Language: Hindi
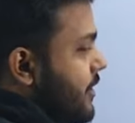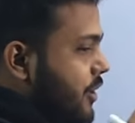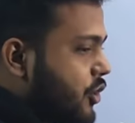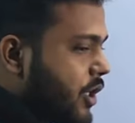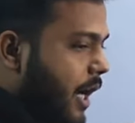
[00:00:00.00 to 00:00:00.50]
कि
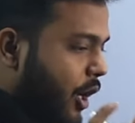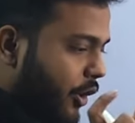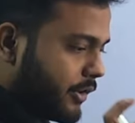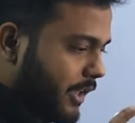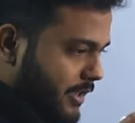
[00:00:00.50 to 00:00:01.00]
शिक्षा
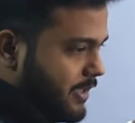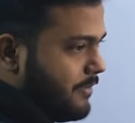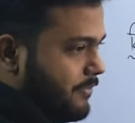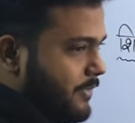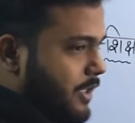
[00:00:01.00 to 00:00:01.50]
और
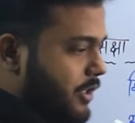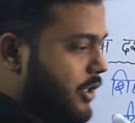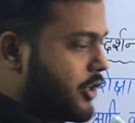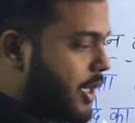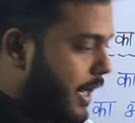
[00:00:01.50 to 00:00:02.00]
दर्शन
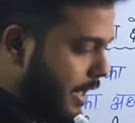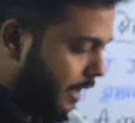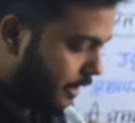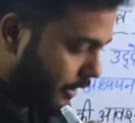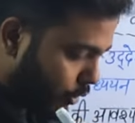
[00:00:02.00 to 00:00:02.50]
शिक्षा
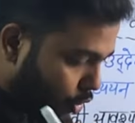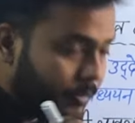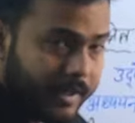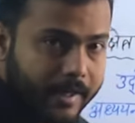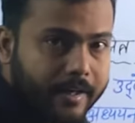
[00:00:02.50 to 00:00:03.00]
को
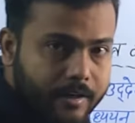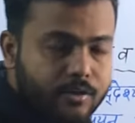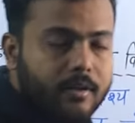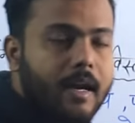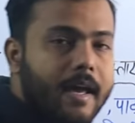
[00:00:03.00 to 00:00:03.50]
भी
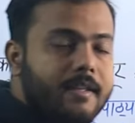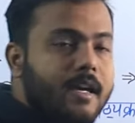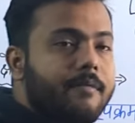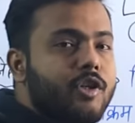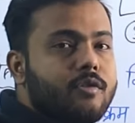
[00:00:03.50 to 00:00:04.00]
लाया
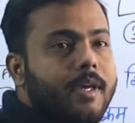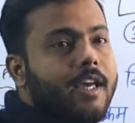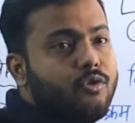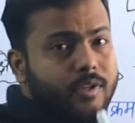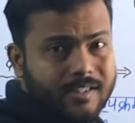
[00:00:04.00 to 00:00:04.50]
जाए बीच में
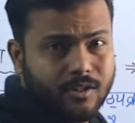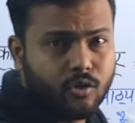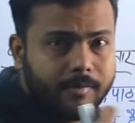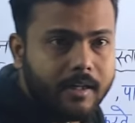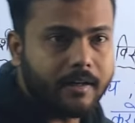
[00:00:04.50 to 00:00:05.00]
एजुकेशन को
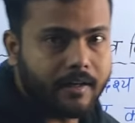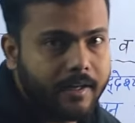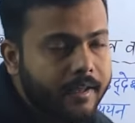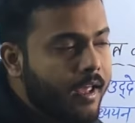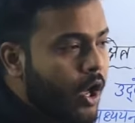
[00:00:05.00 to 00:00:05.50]
भी
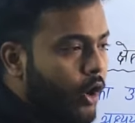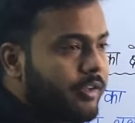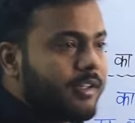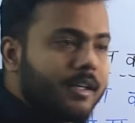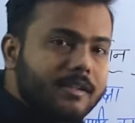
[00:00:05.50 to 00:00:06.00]
रहे और
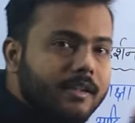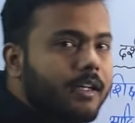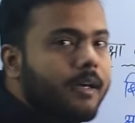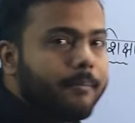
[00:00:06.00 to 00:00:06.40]
दर्शन के